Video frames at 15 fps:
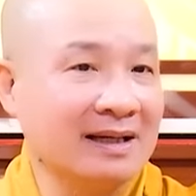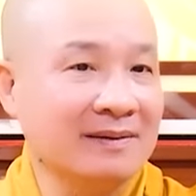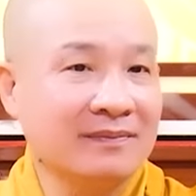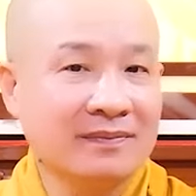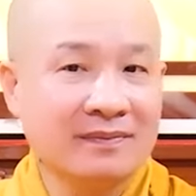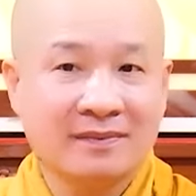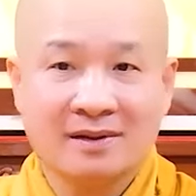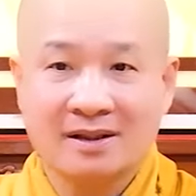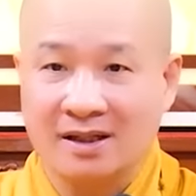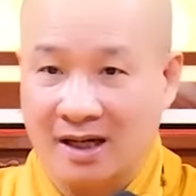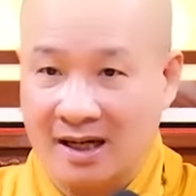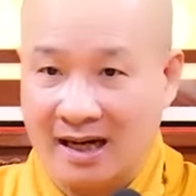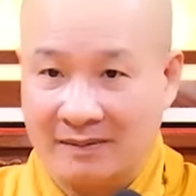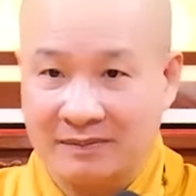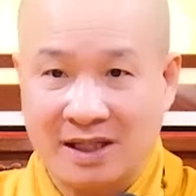vân. Cái
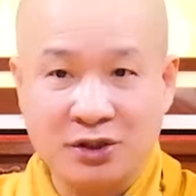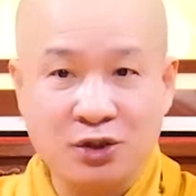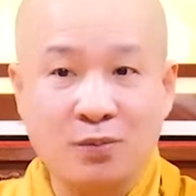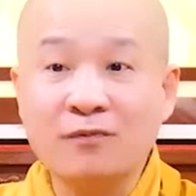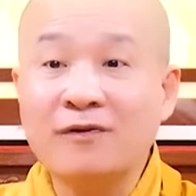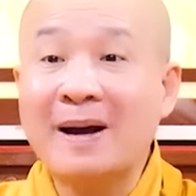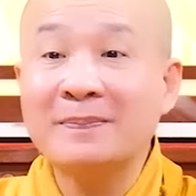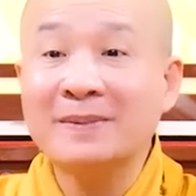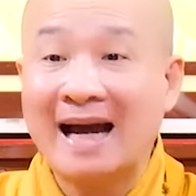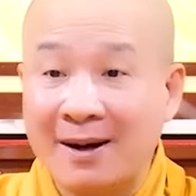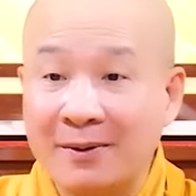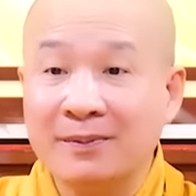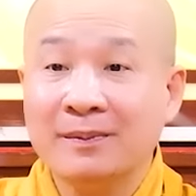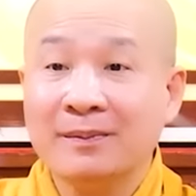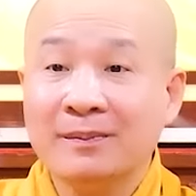đó là ta dùng pháp
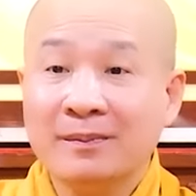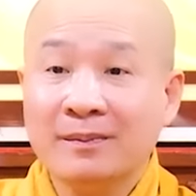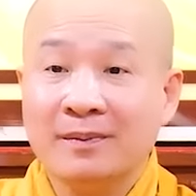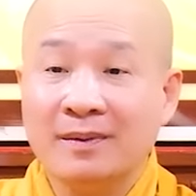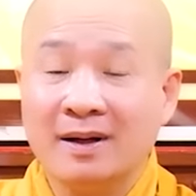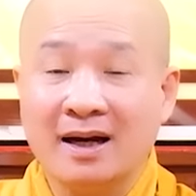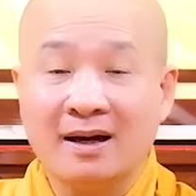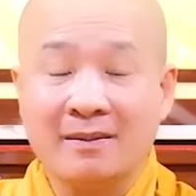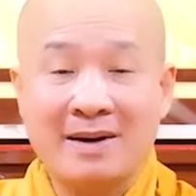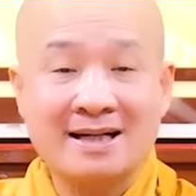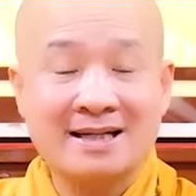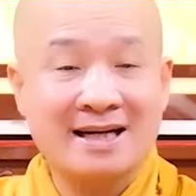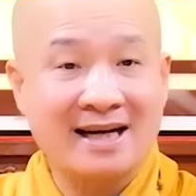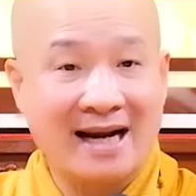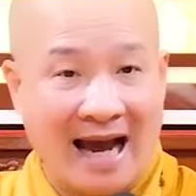nào? Bát
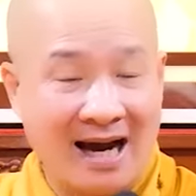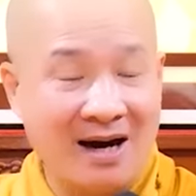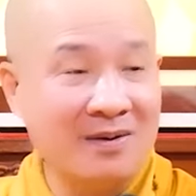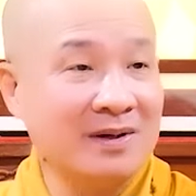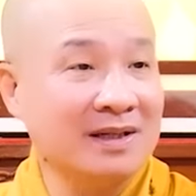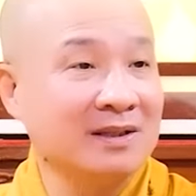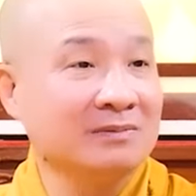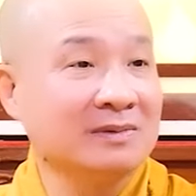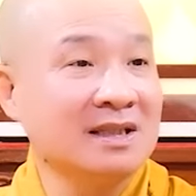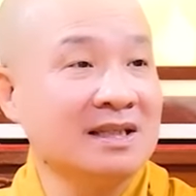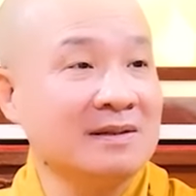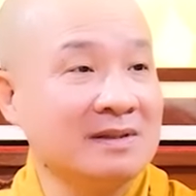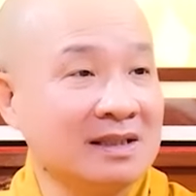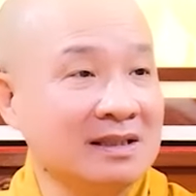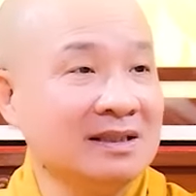chánh đạo, hay dùng tứ
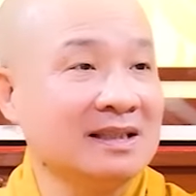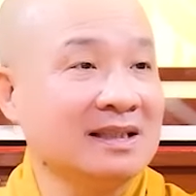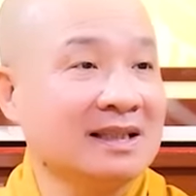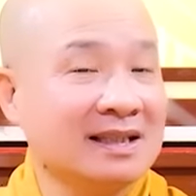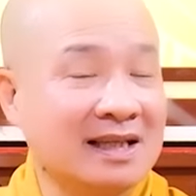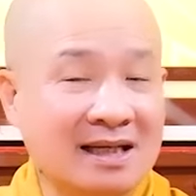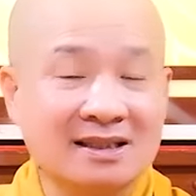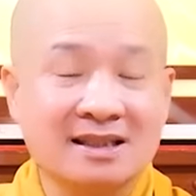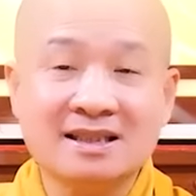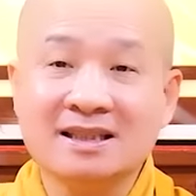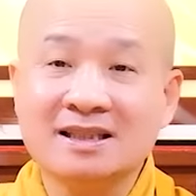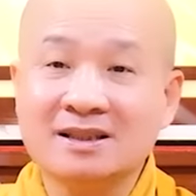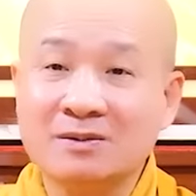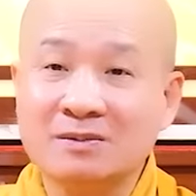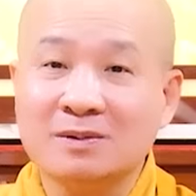niệm xứ, tứ niệm cần, tứ
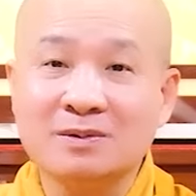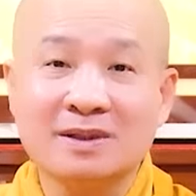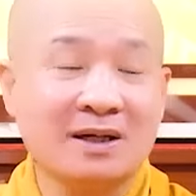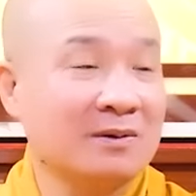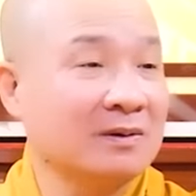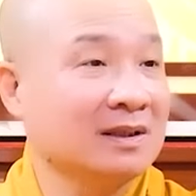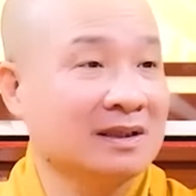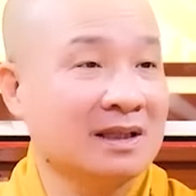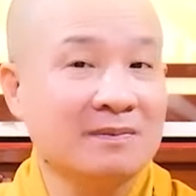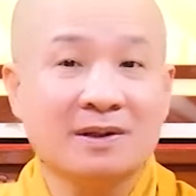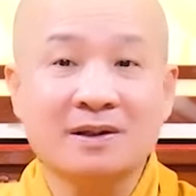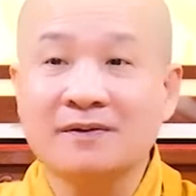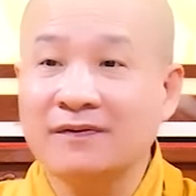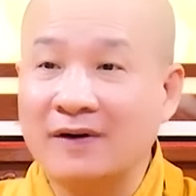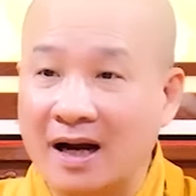niệm túc, ngũ căn ngũ lực, thất
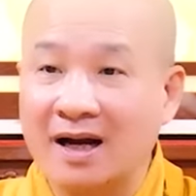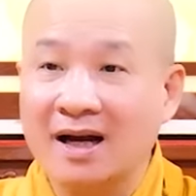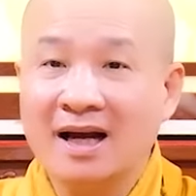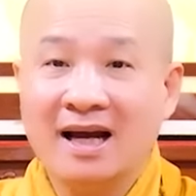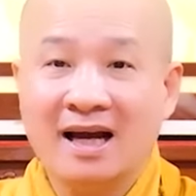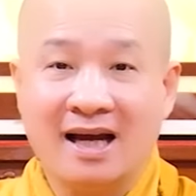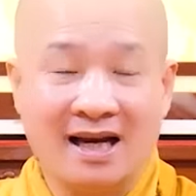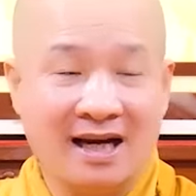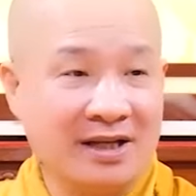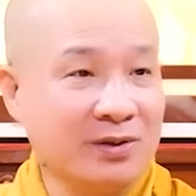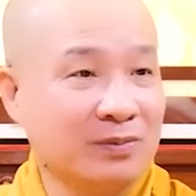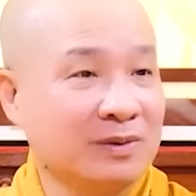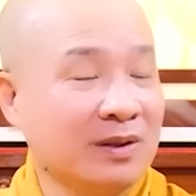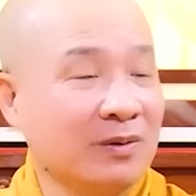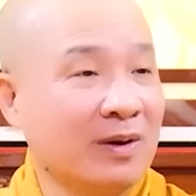bồ đề phần, hay là
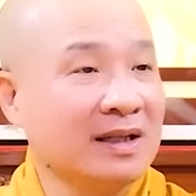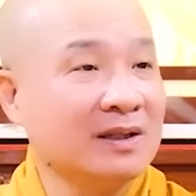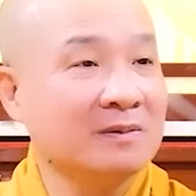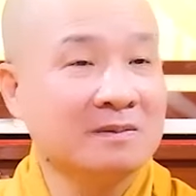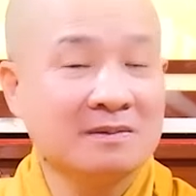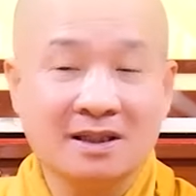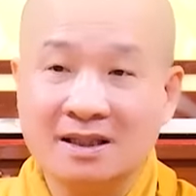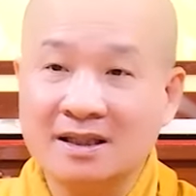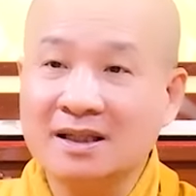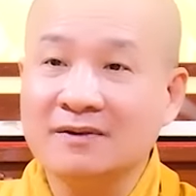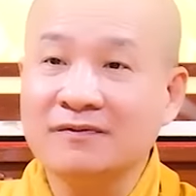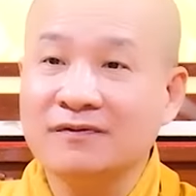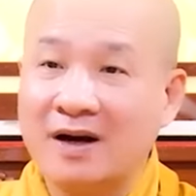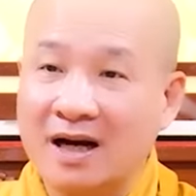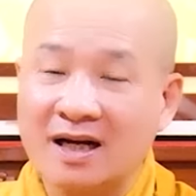dùng thiền quán thuần định,
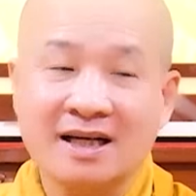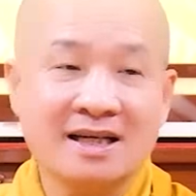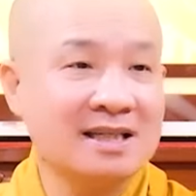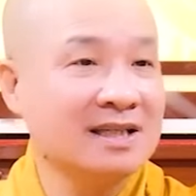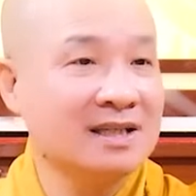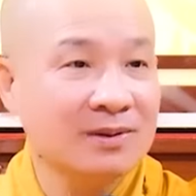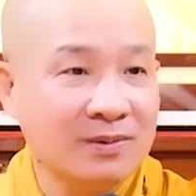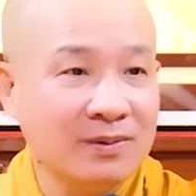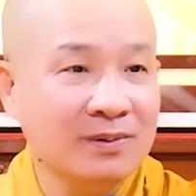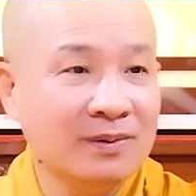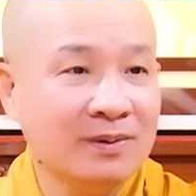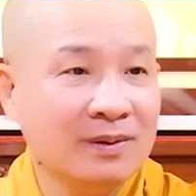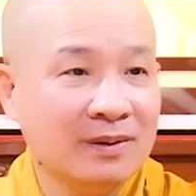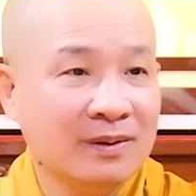niệm Phật hay trì chú